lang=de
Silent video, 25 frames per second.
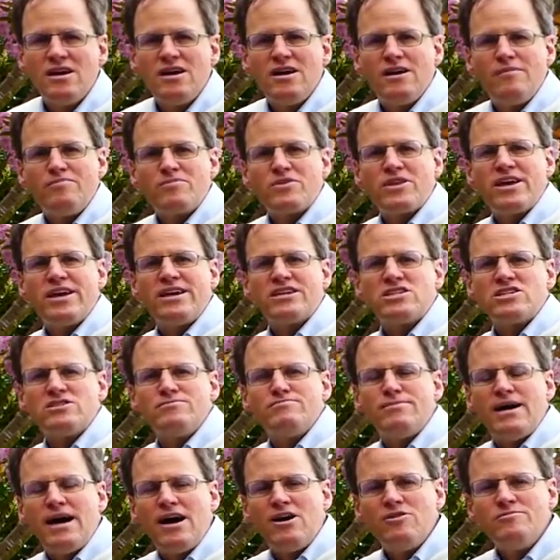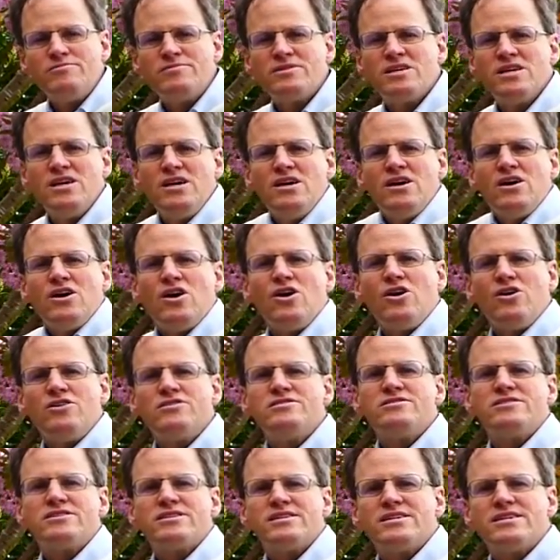äh, Kirschenbaum
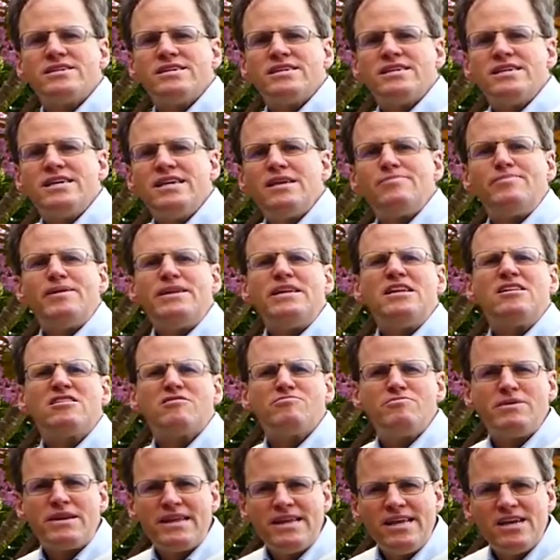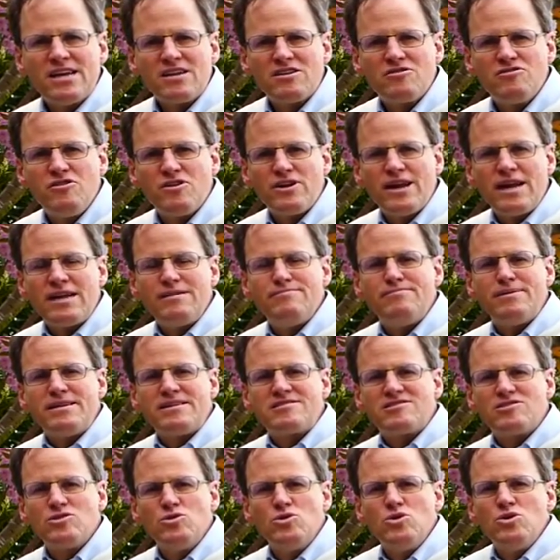und ich bin inspiriert von einem
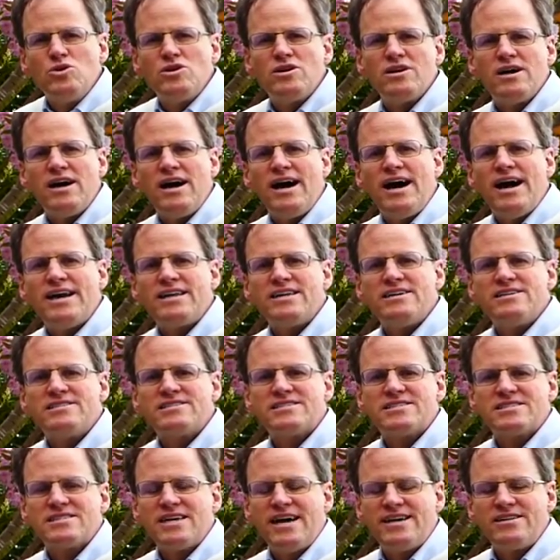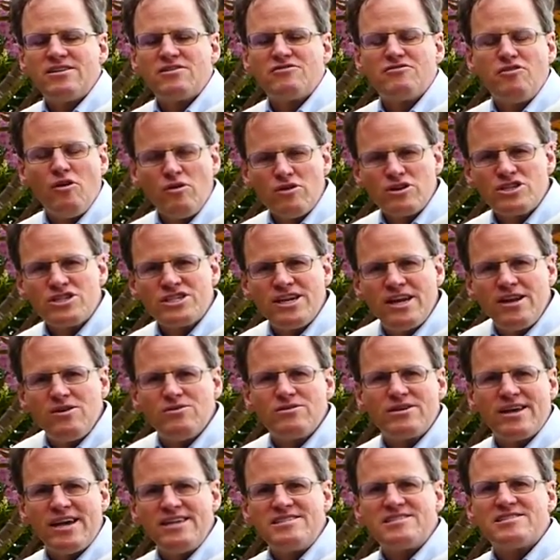Besuch eines, einer
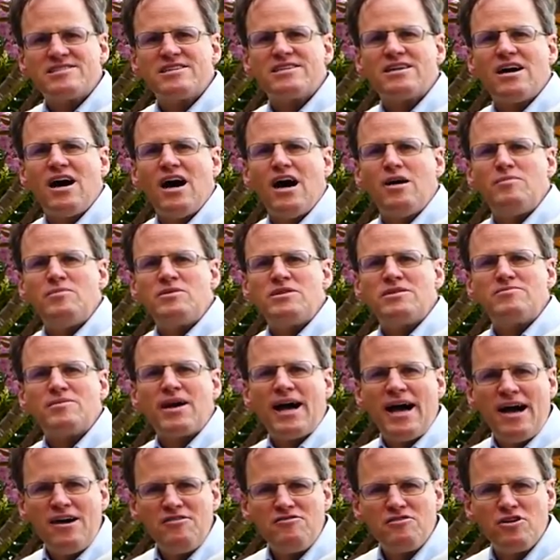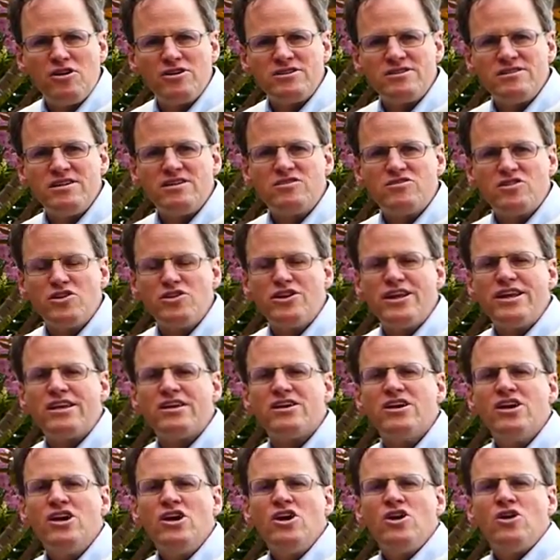Vorstellung gestern Abend im Kaufleuten in Zürich
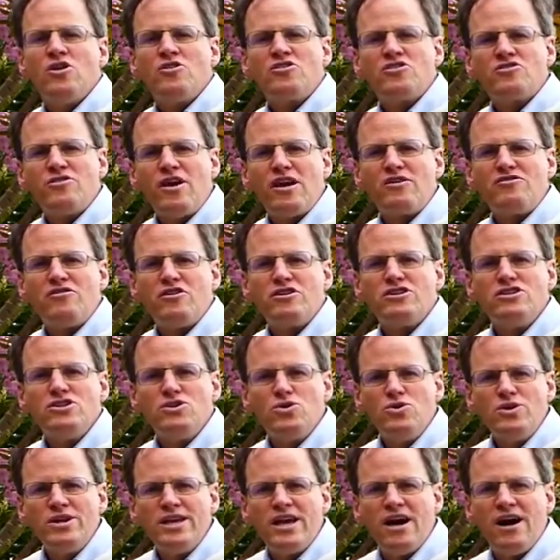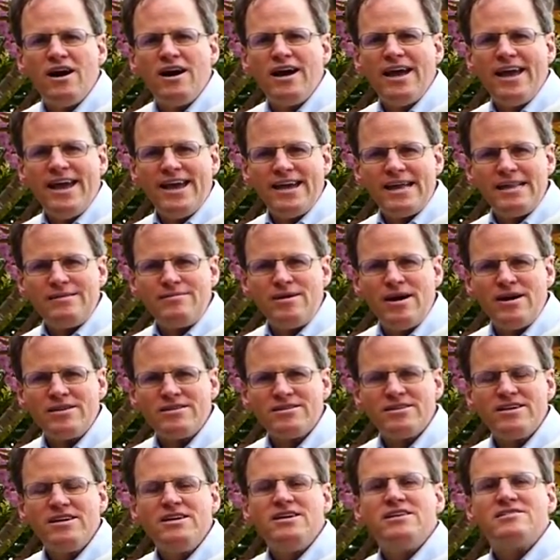und zwar von Julia
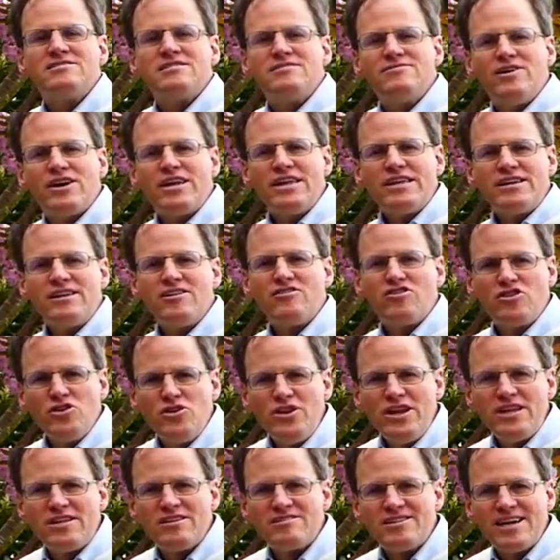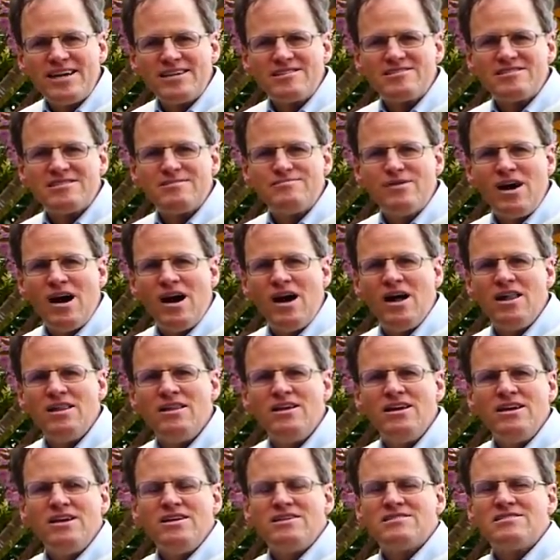Engelmann. Sie war hier in Zürich das erste
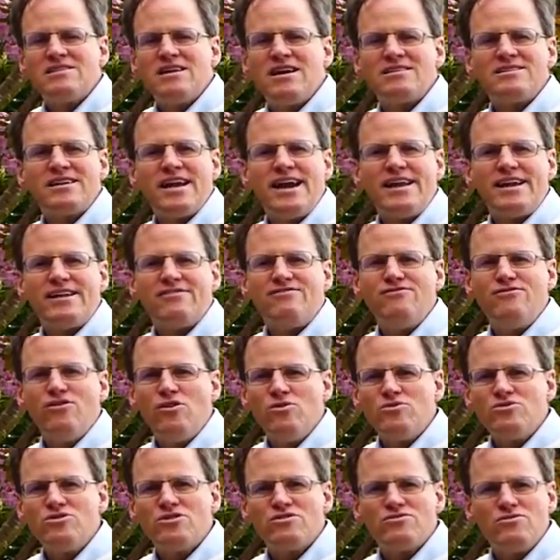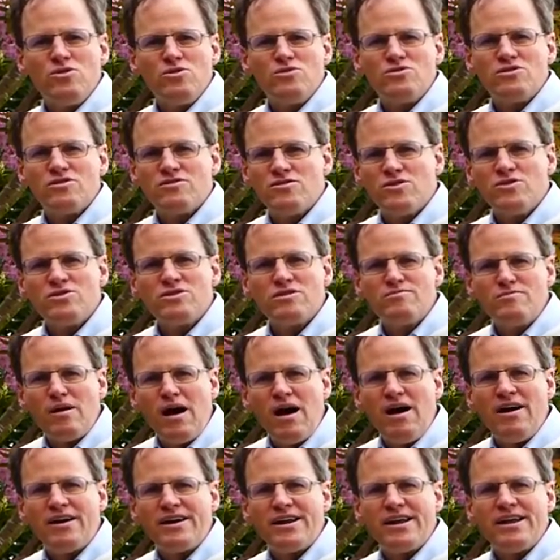Mal. Sie hatte eine wunder, wunder,
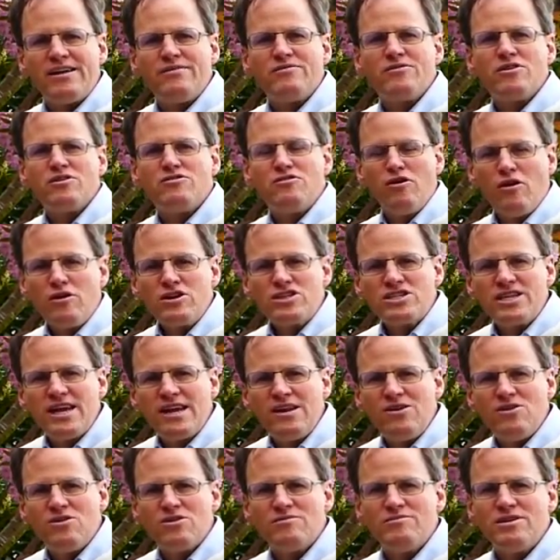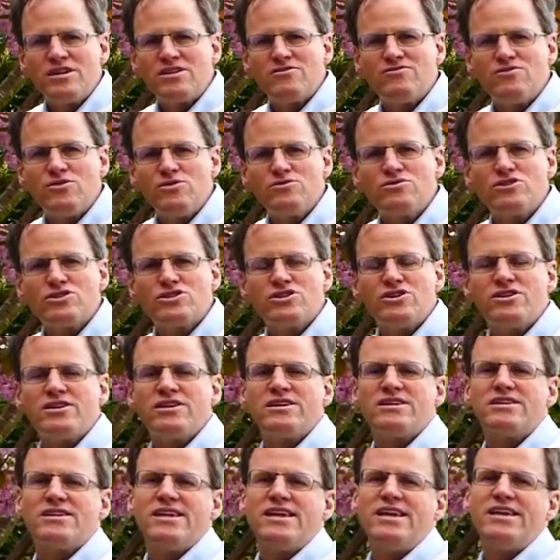wunderbare Vorstellung mit
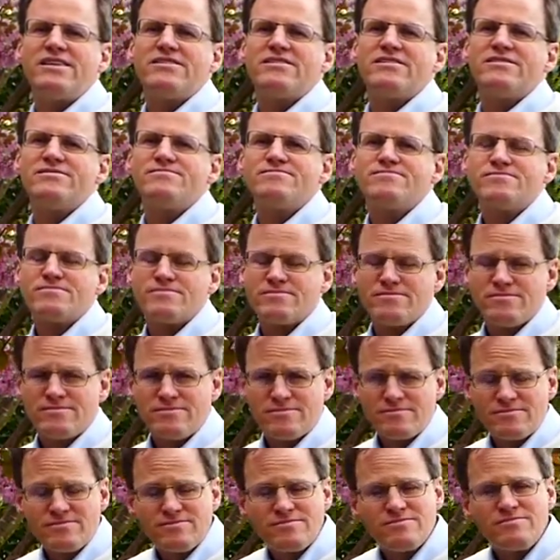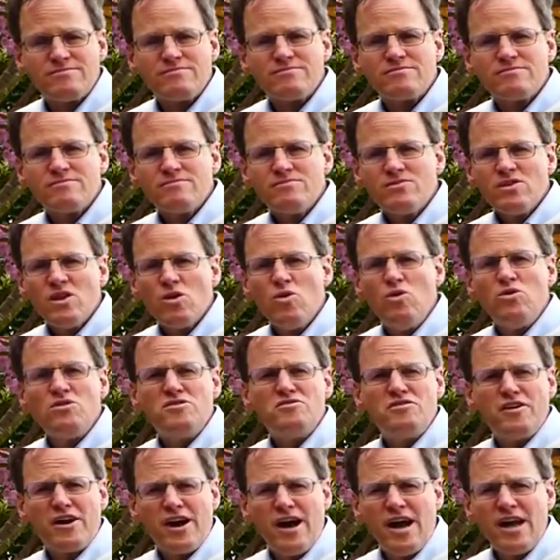wunderschönen Gedichten
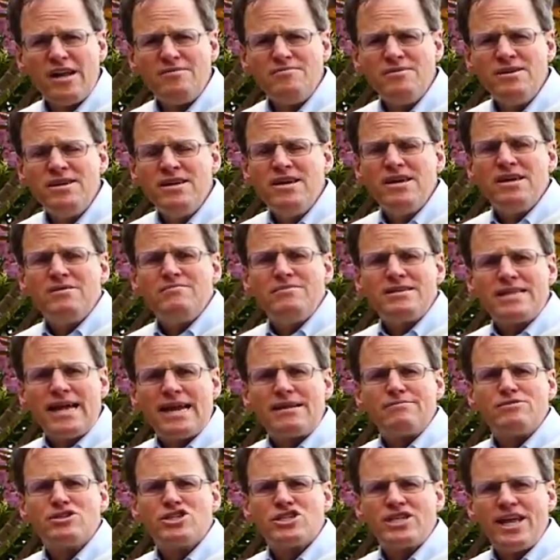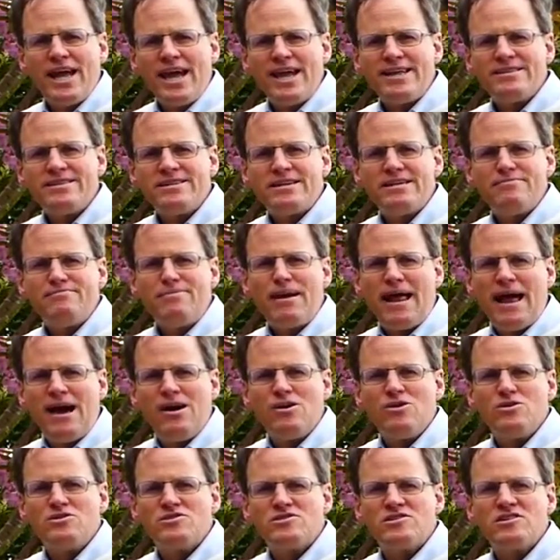und vor allem mit einem stehenden
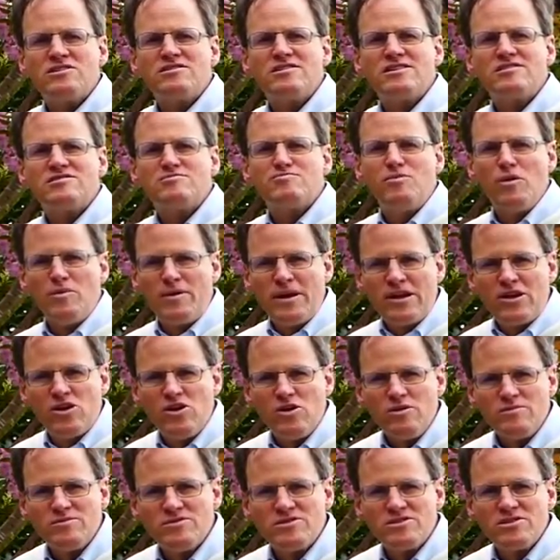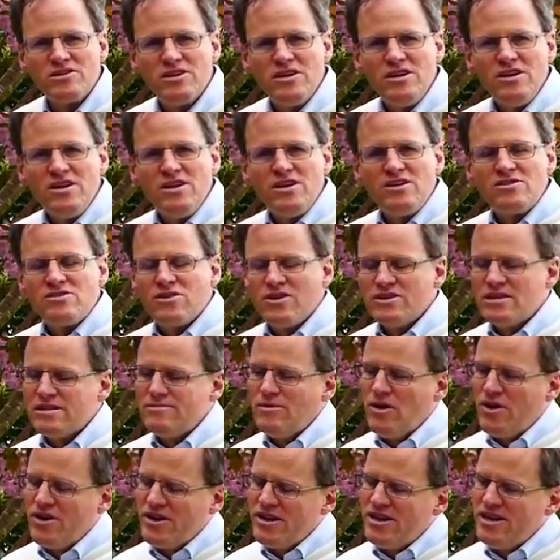Applaus des Publikums. Und heute
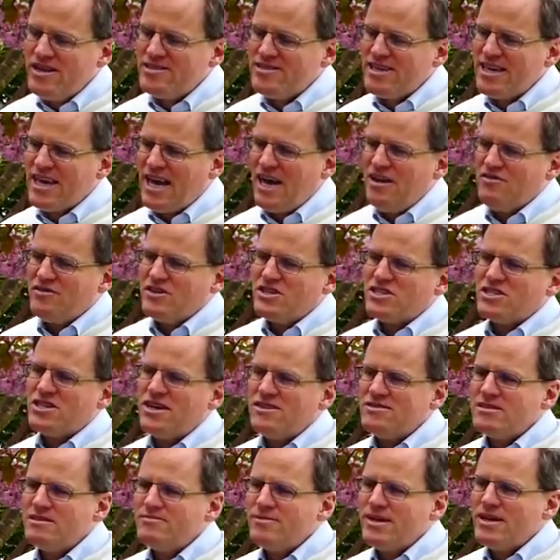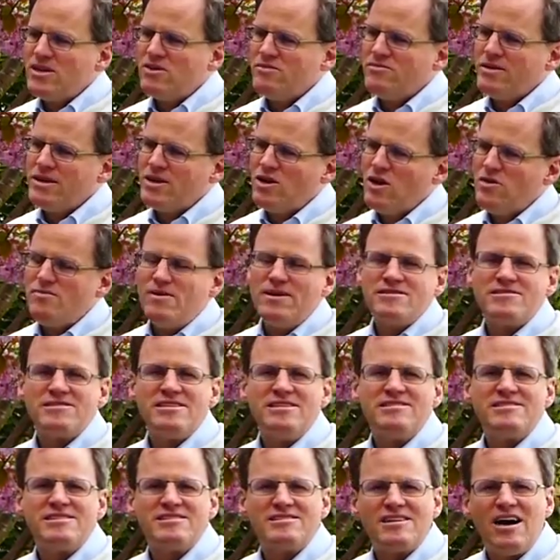Morgen, als ich aufgestanden bin und mir nochmals
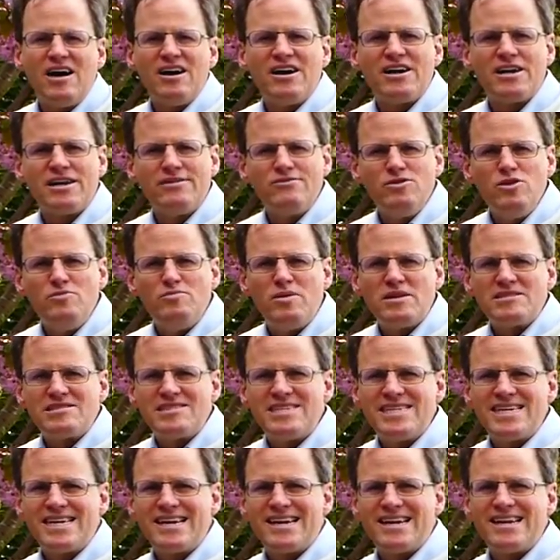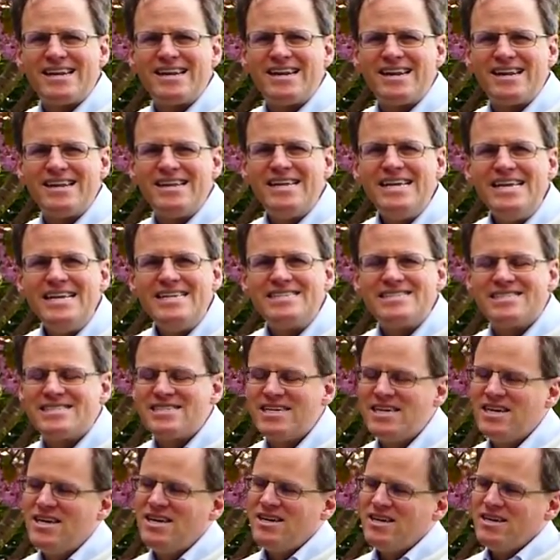diese Sache Revue passieren
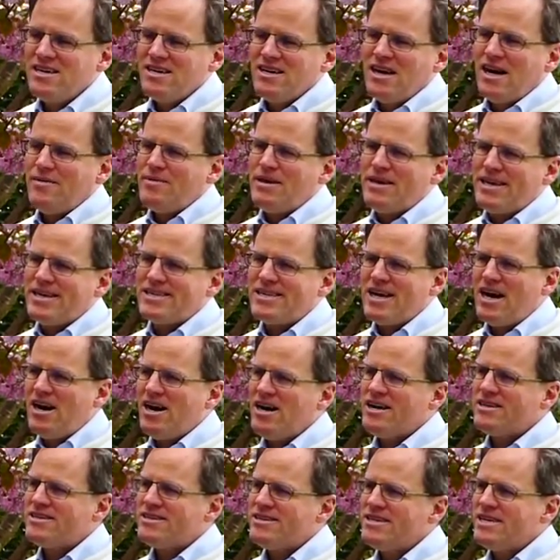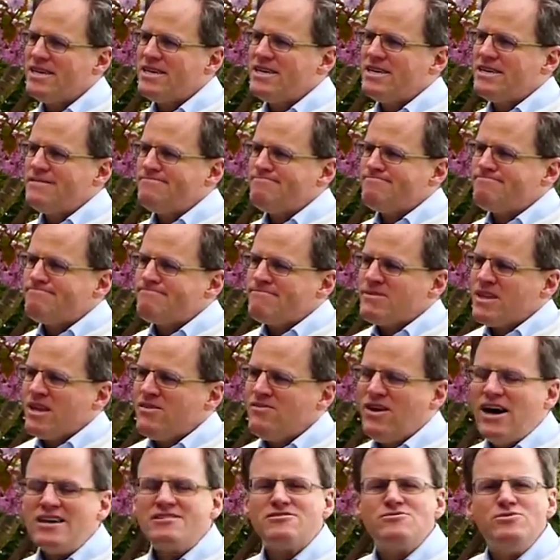ließ, habe ich gedacht,
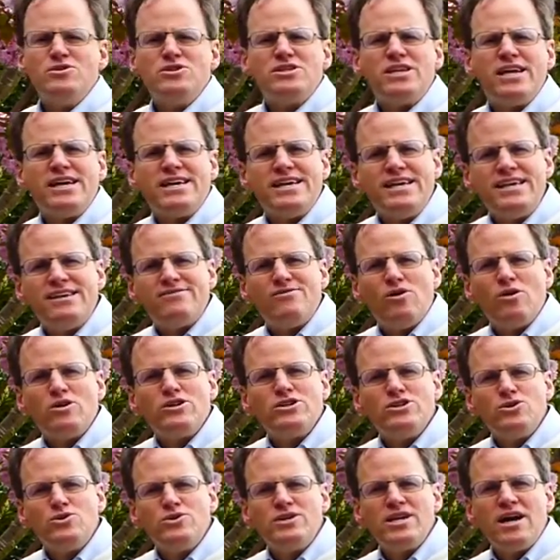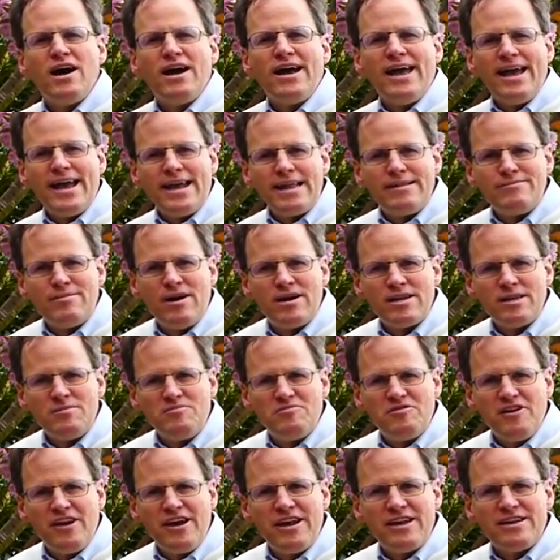was würde ich wohl Julia Engelmann
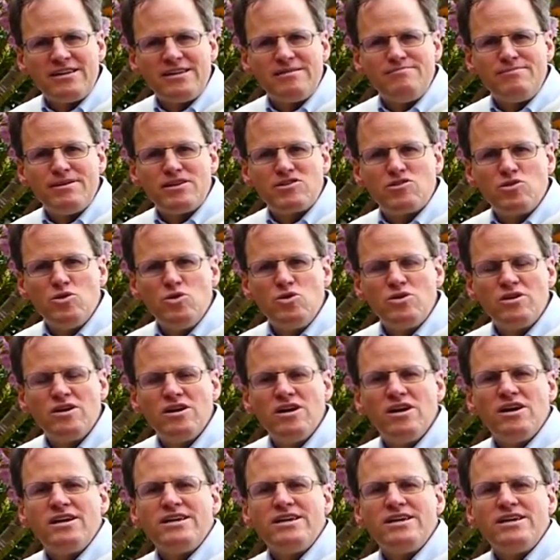empfehlen in Bezug